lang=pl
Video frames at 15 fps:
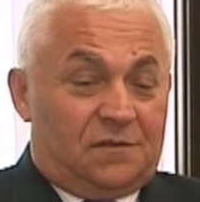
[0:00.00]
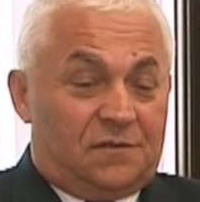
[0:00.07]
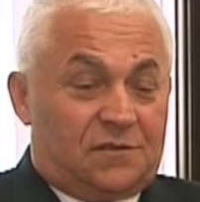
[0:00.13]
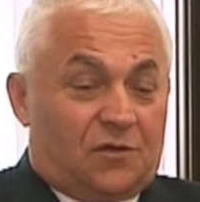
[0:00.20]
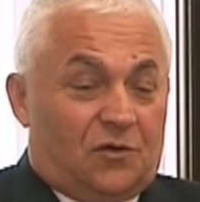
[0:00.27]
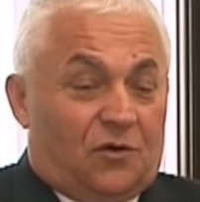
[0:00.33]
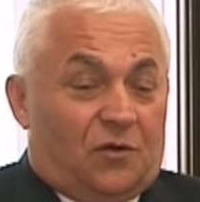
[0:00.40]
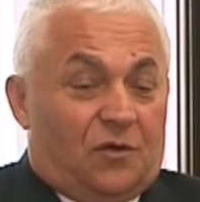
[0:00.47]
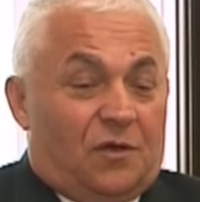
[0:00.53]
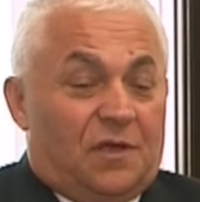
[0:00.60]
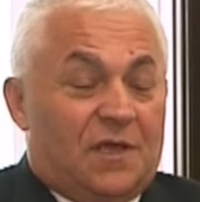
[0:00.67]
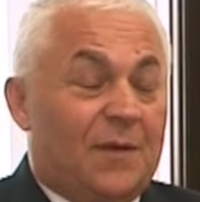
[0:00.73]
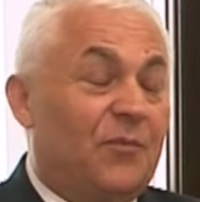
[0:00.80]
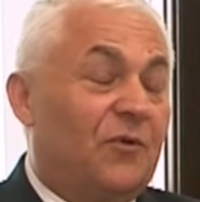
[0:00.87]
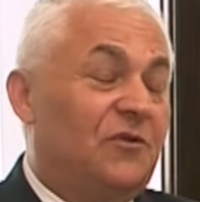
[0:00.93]
Skoro
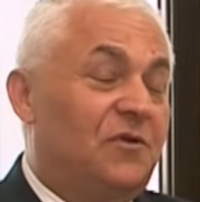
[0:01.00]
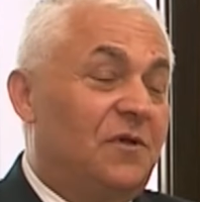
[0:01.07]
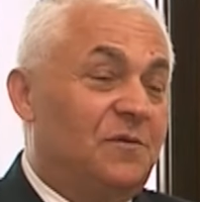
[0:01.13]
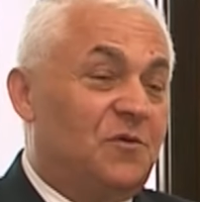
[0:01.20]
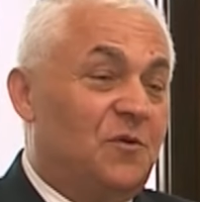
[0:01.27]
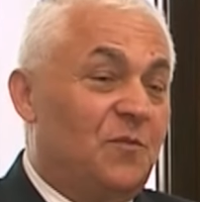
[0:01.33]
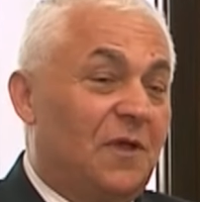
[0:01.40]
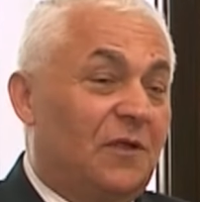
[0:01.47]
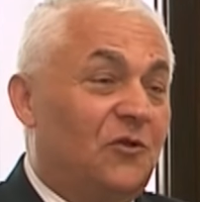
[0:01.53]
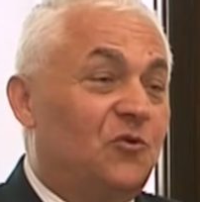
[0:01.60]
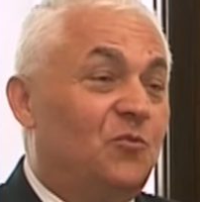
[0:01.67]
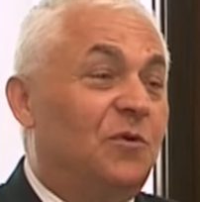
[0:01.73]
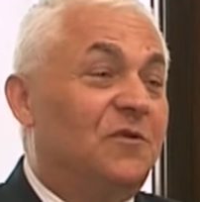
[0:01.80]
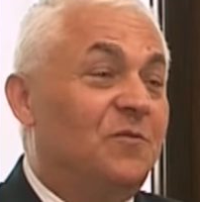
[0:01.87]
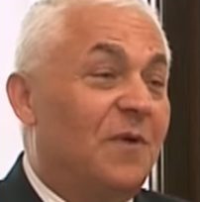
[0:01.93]
ja prosiłem, żeby mnie ktoś
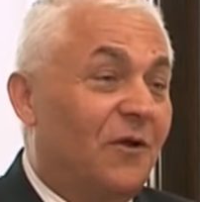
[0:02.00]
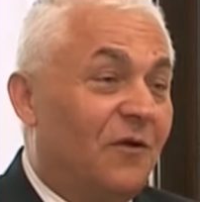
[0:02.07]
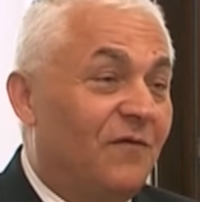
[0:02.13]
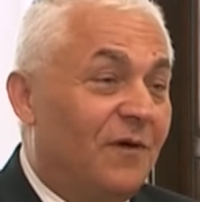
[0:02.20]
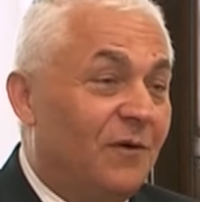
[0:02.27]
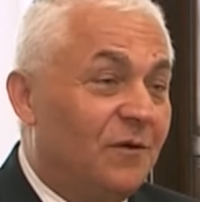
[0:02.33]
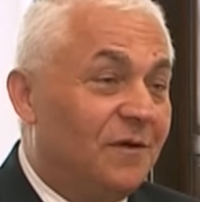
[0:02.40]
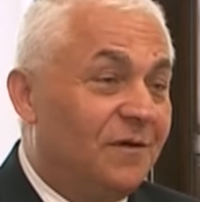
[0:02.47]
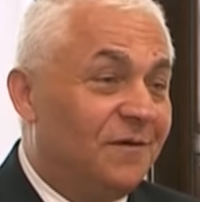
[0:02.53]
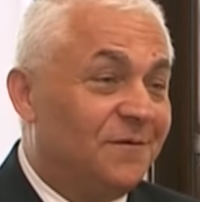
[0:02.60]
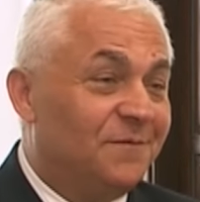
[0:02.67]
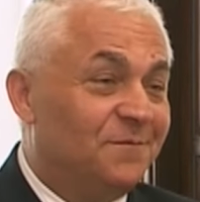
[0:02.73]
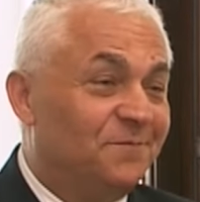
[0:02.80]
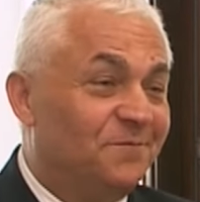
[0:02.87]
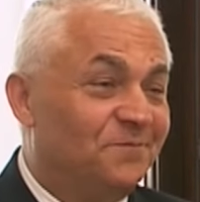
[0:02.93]
posmarował,
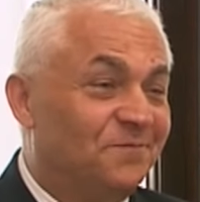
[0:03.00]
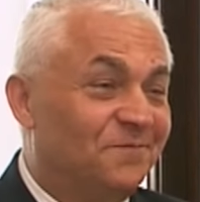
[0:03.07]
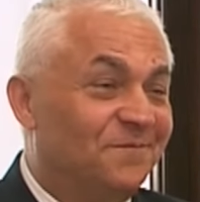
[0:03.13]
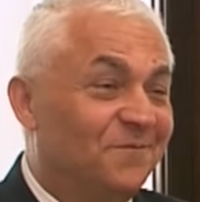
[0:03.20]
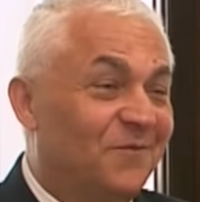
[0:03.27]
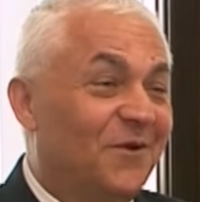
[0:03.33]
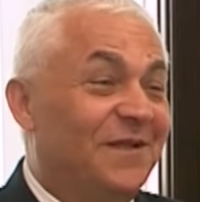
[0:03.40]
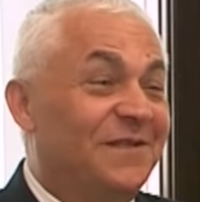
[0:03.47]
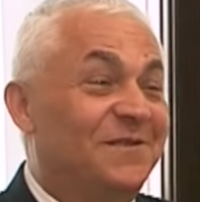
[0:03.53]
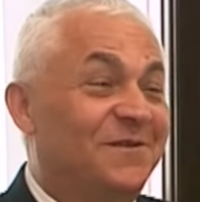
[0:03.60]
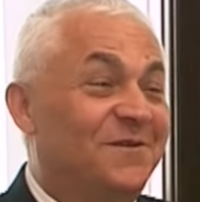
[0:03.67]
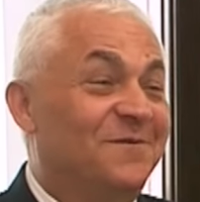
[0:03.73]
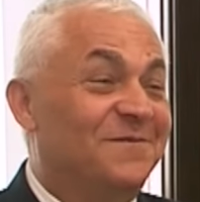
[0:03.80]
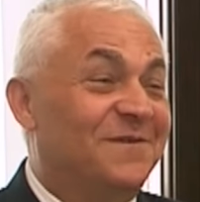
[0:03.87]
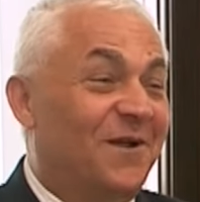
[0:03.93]
bo ręce
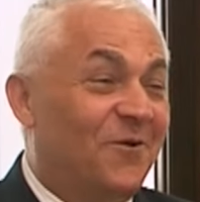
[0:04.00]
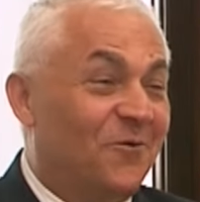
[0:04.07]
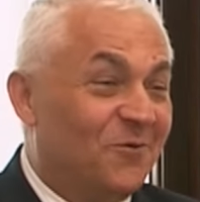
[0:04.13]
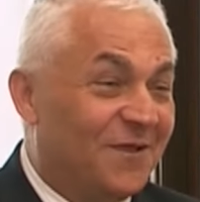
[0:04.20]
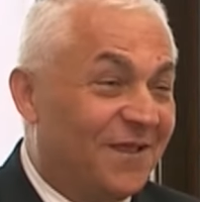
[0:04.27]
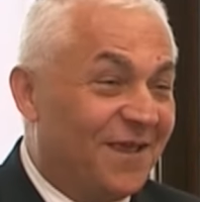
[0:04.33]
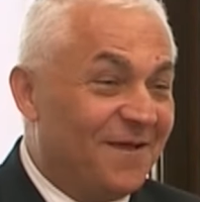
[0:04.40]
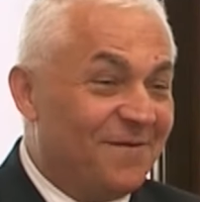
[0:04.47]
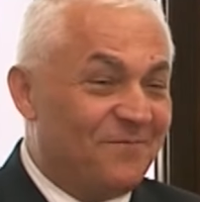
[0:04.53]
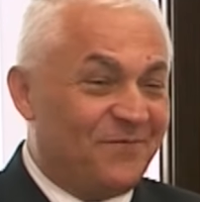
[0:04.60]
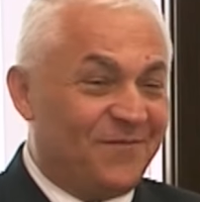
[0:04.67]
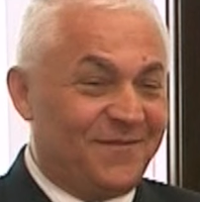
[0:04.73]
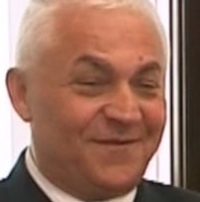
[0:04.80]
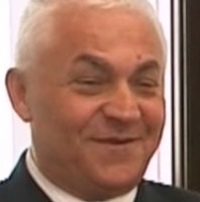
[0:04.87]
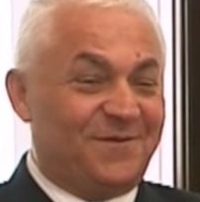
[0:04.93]
są za krótkie,
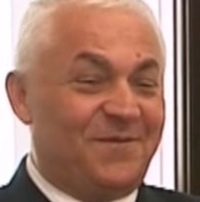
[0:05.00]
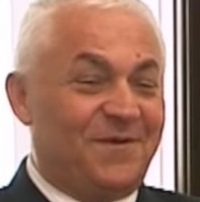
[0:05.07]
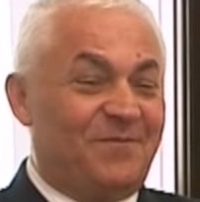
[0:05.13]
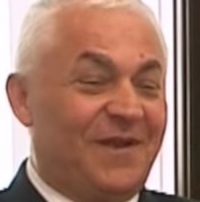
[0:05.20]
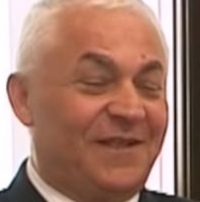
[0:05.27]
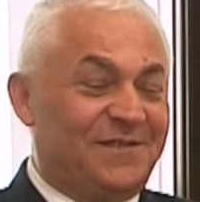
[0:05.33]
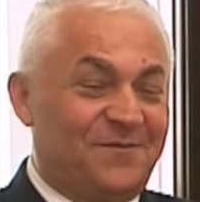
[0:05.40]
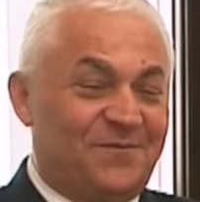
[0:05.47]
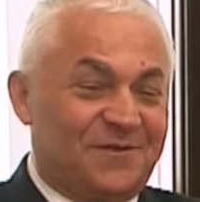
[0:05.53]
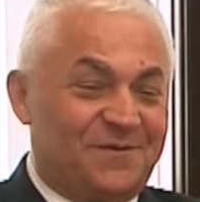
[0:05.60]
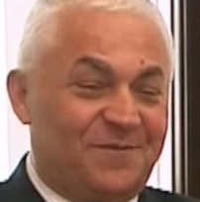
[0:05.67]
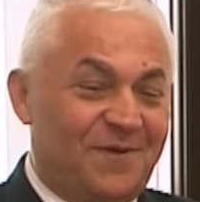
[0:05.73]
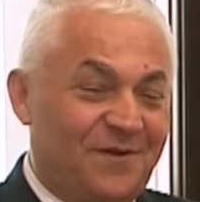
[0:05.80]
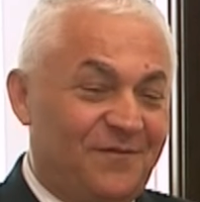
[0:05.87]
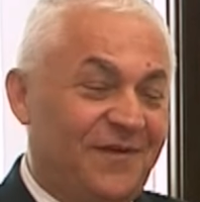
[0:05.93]
żeby plecy
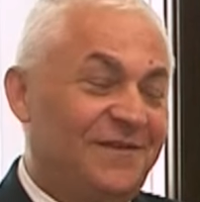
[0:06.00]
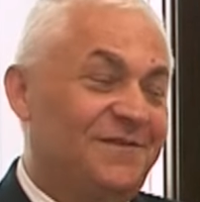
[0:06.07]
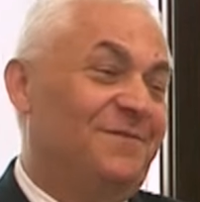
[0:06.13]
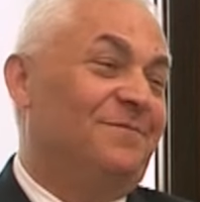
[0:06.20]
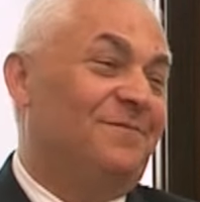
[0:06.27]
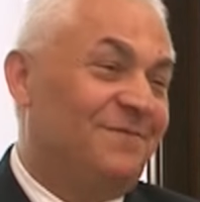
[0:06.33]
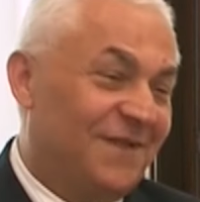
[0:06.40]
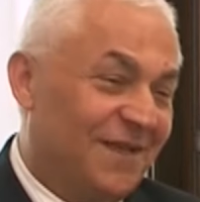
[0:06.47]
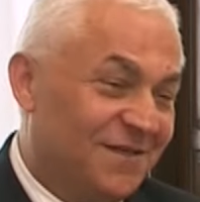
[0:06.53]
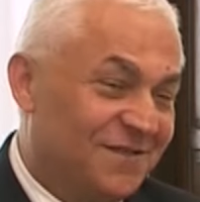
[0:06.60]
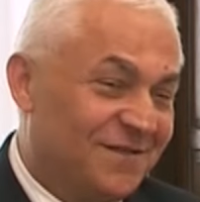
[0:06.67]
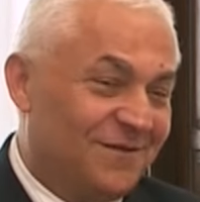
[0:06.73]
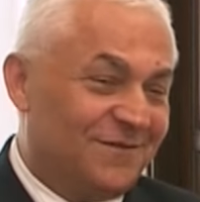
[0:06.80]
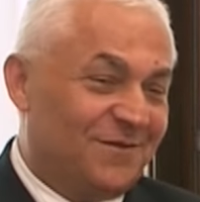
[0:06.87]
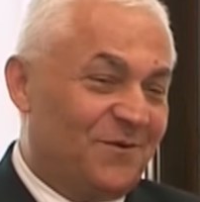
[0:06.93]
posmarować, też
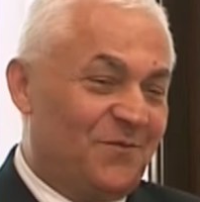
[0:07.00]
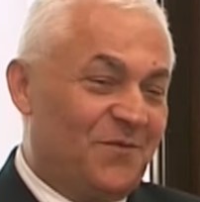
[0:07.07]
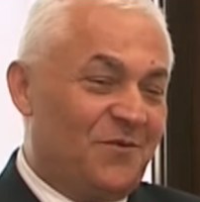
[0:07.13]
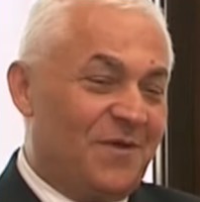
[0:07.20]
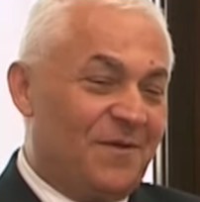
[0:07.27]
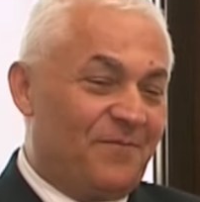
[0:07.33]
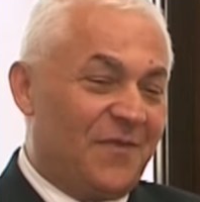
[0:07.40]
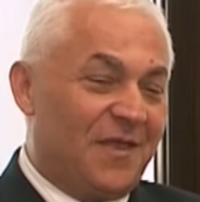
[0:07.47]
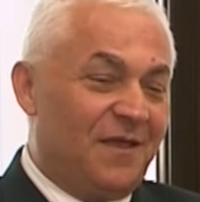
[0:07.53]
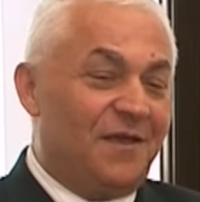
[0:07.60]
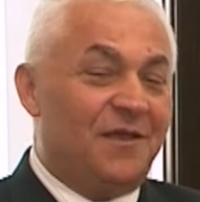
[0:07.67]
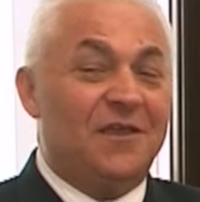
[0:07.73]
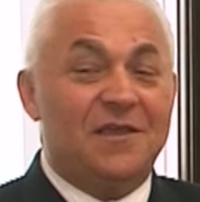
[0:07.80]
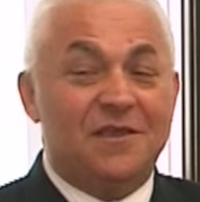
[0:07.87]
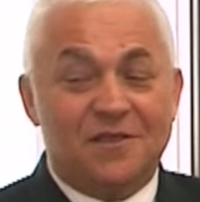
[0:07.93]
to zrobiłem
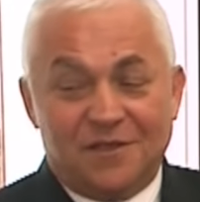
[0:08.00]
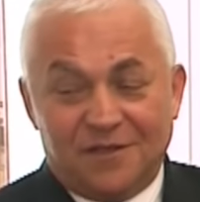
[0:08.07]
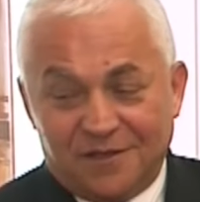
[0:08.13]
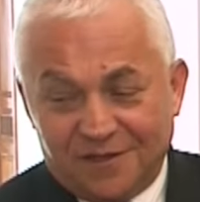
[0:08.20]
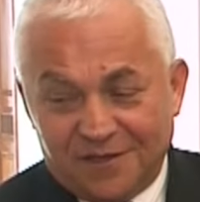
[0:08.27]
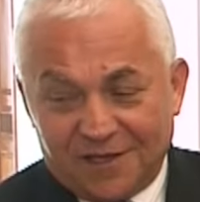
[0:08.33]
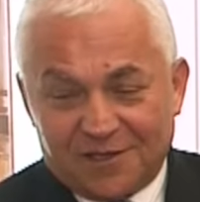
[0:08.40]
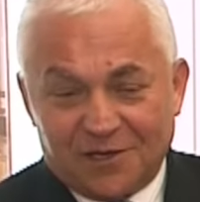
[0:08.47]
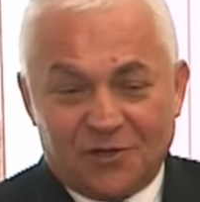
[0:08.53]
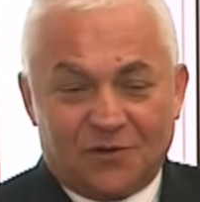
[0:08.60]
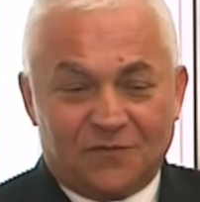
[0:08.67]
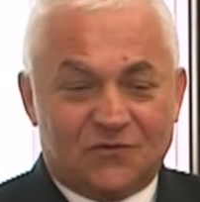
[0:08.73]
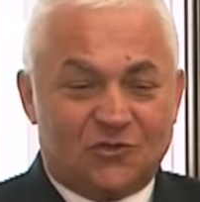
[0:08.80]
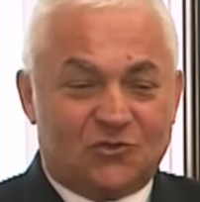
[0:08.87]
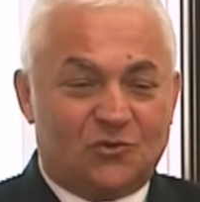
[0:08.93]
i nie tylko w
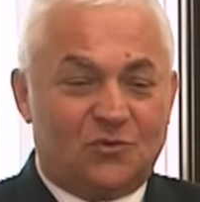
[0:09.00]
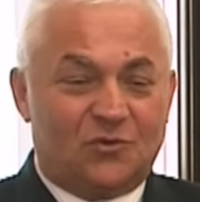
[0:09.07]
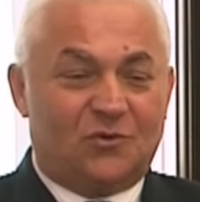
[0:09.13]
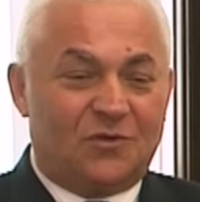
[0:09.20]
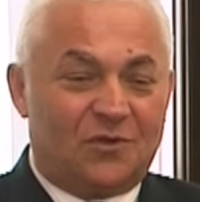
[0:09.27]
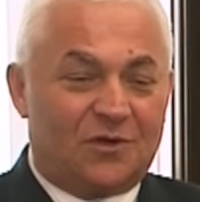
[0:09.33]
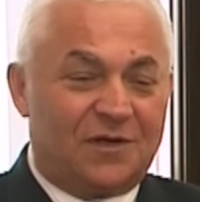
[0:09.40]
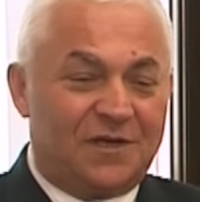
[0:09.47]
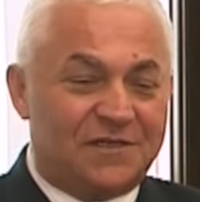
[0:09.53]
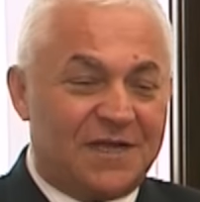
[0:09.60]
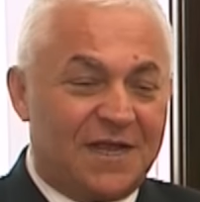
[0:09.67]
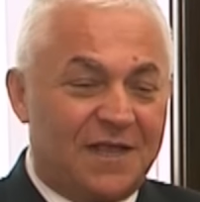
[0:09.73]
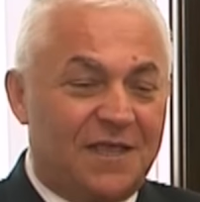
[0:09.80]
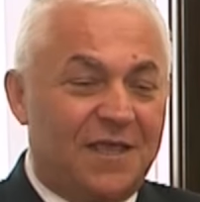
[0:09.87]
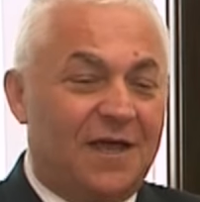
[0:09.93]
stosunku do
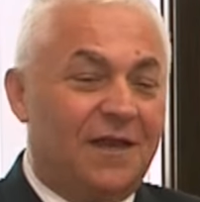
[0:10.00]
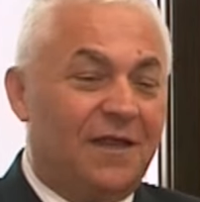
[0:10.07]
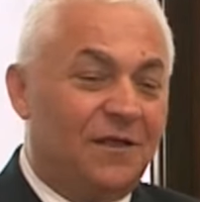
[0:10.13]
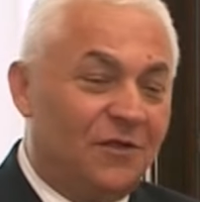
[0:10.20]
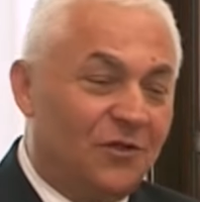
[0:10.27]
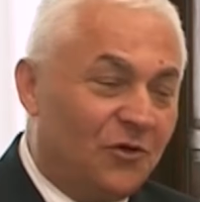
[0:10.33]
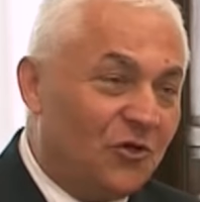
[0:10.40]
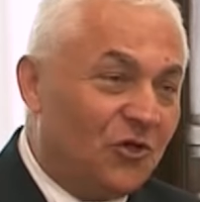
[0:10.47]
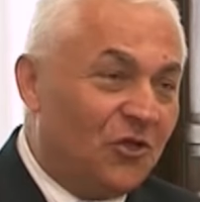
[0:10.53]
koleżanki, ale i do